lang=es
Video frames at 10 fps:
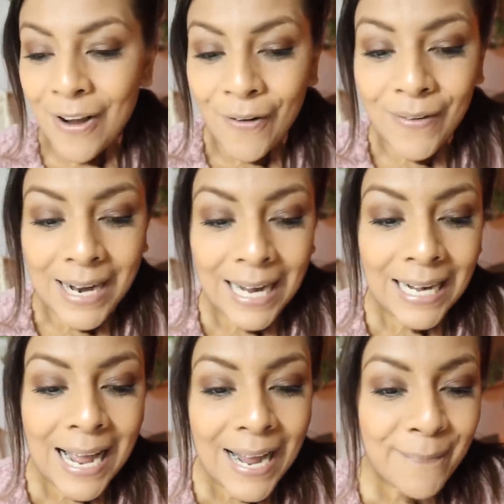
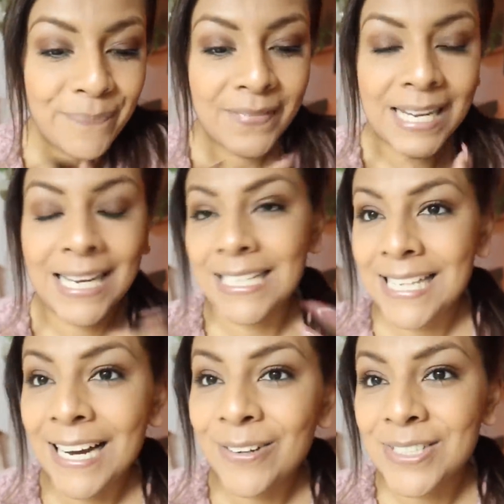Ojalá que les
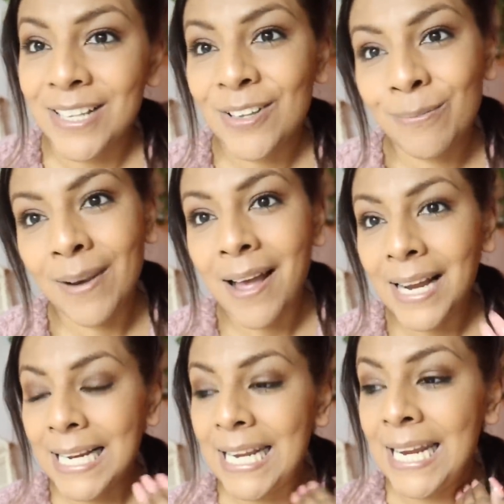haya gustado el
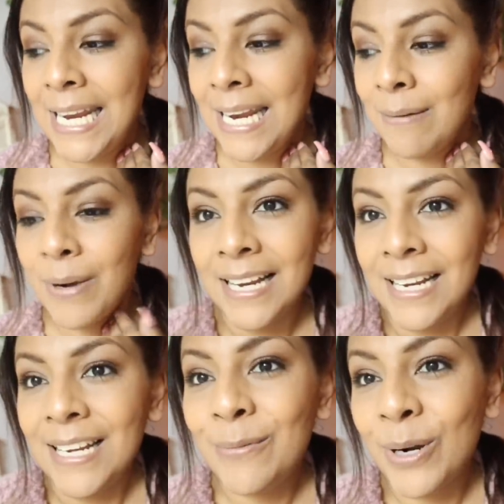vlog y,
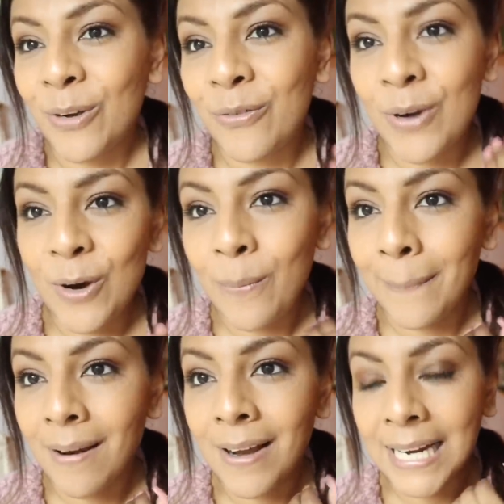bueno, fue un
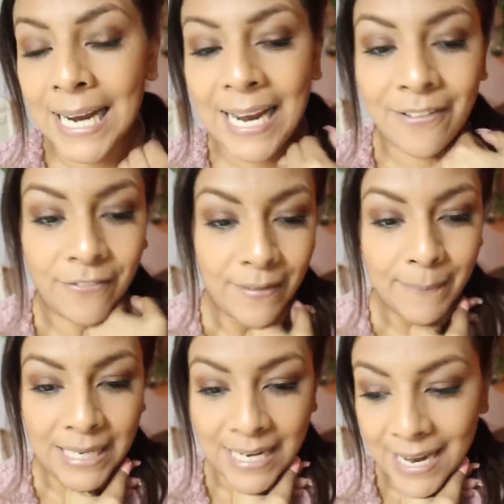vlog en
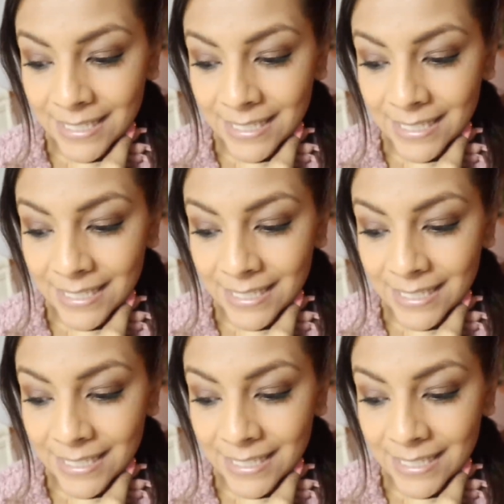familia.